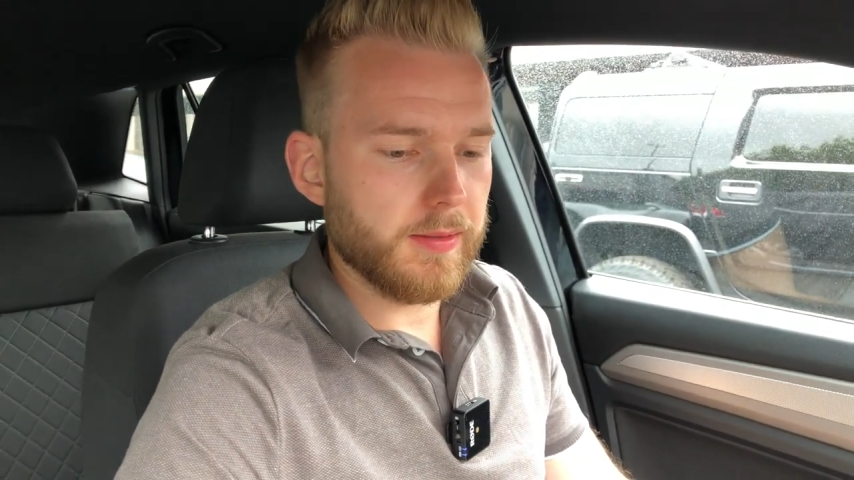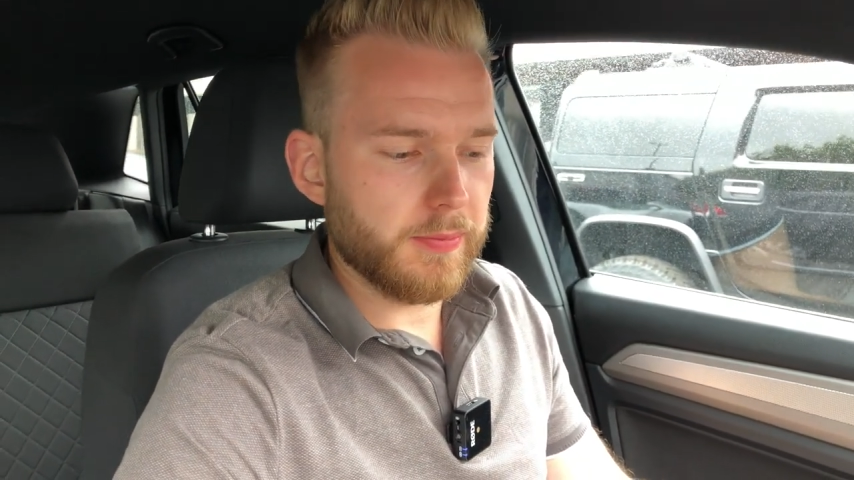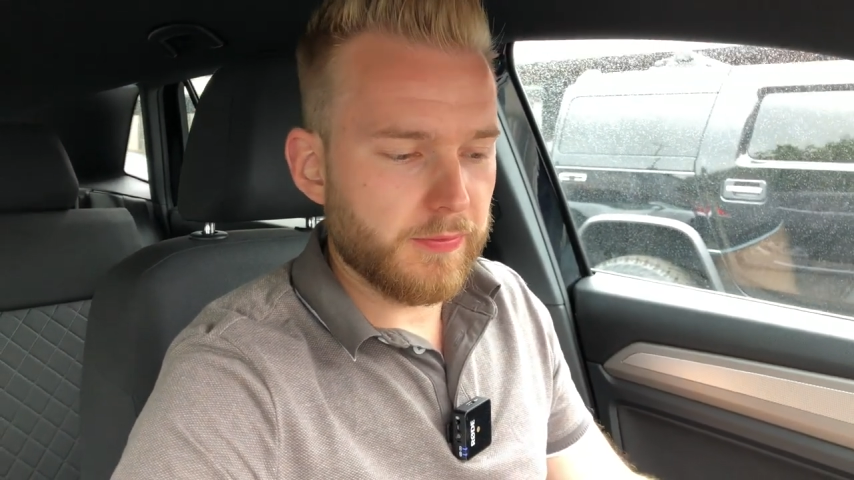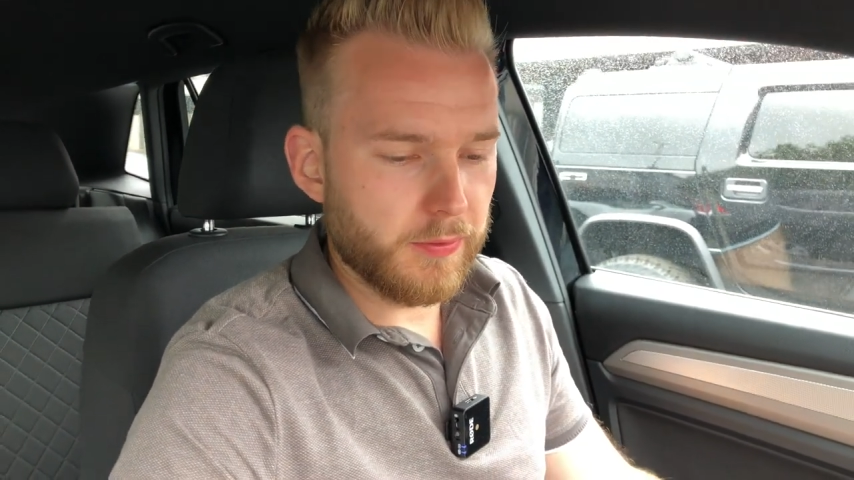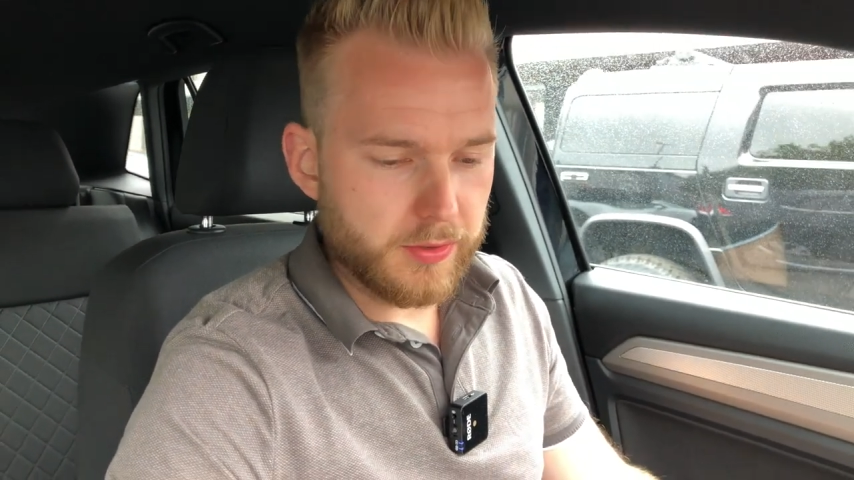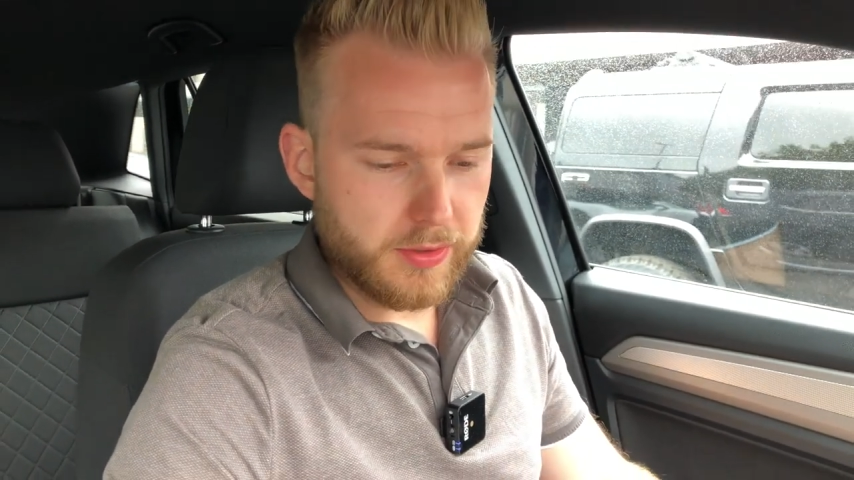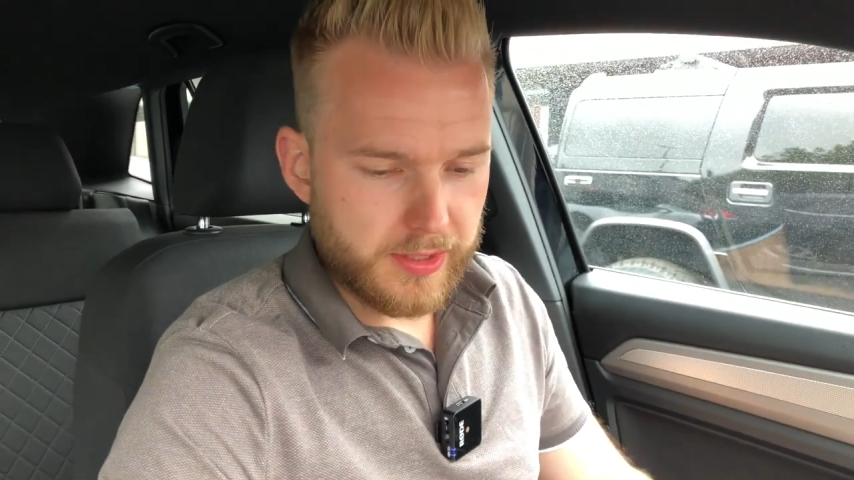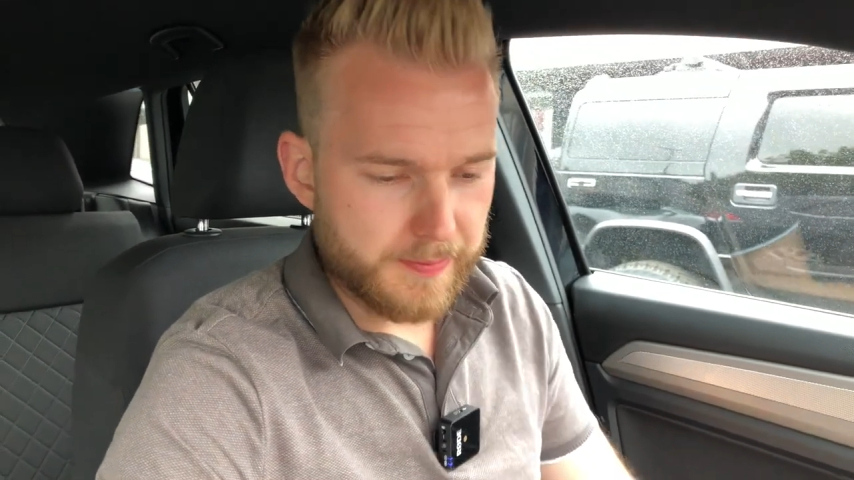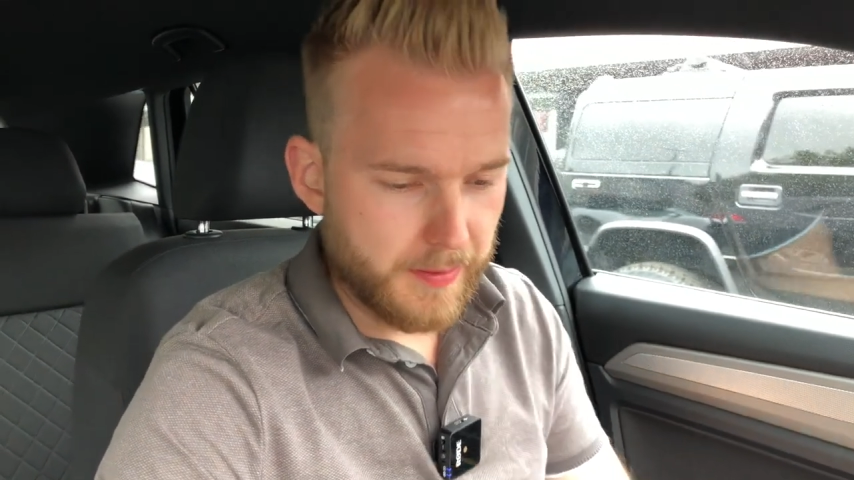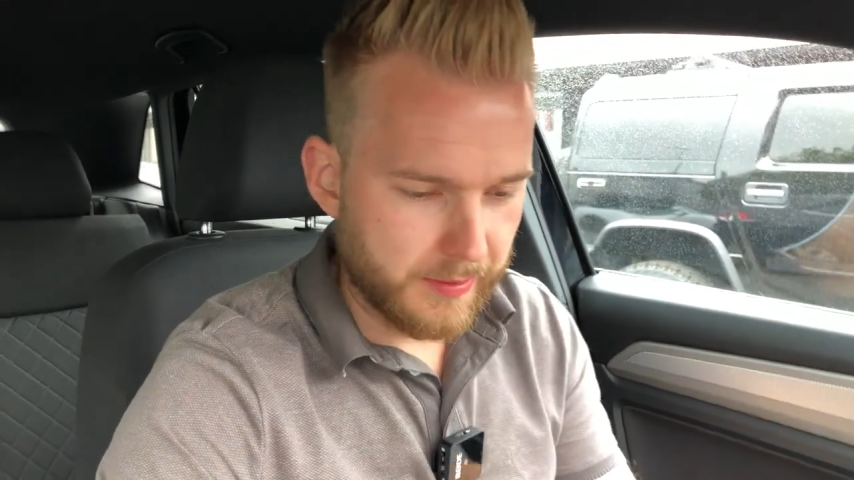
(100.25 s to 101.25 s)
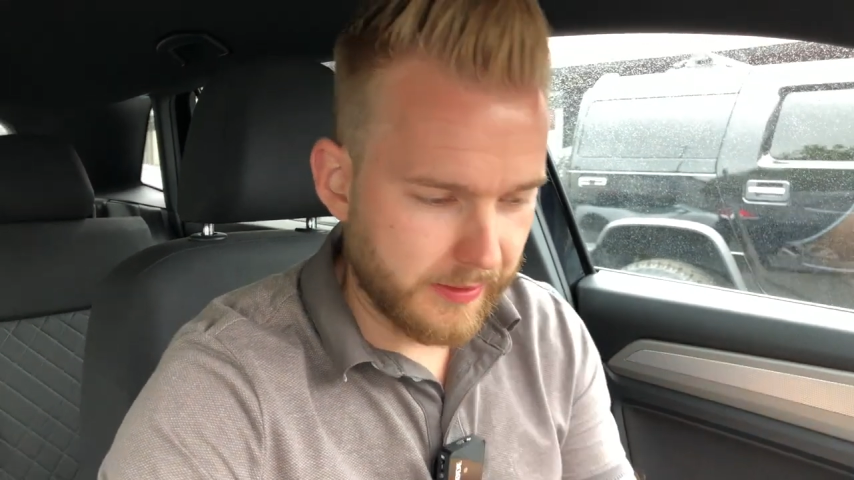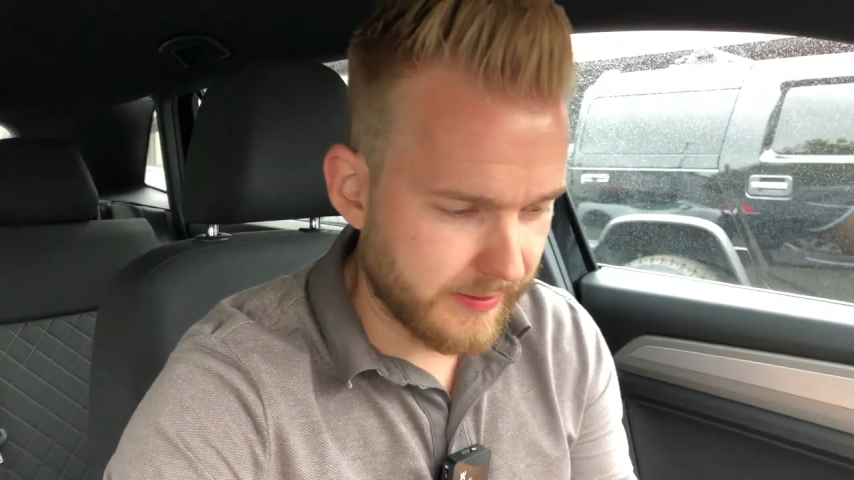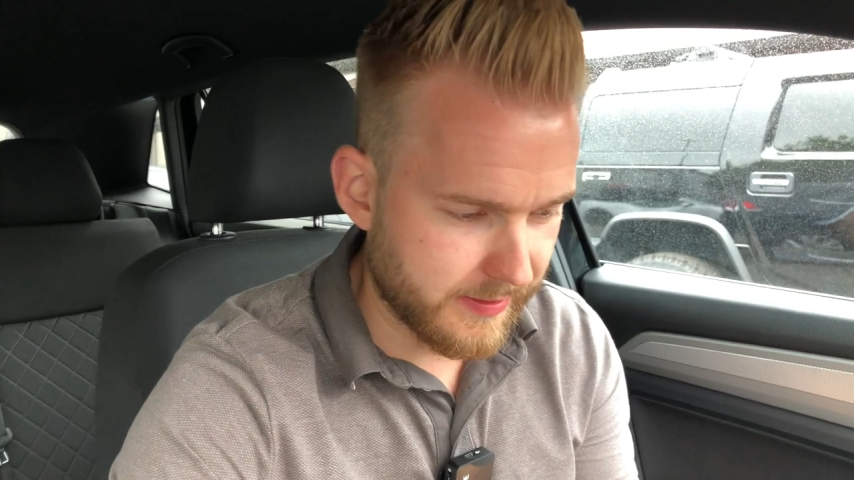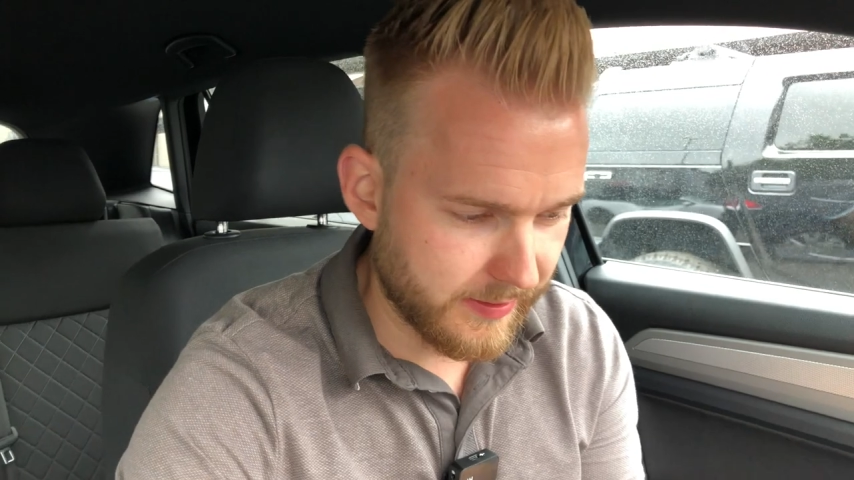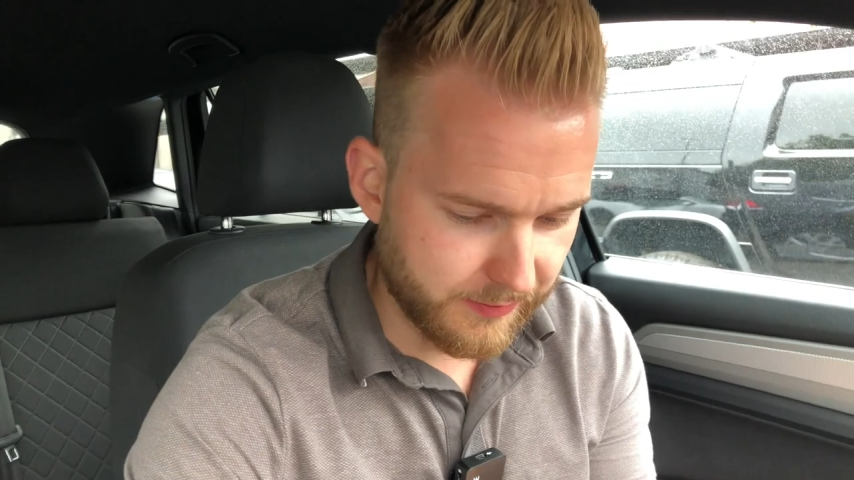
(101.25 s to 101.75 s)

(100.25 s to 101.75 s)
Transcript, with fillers: bevor ich euch jetzt permanent erzähle,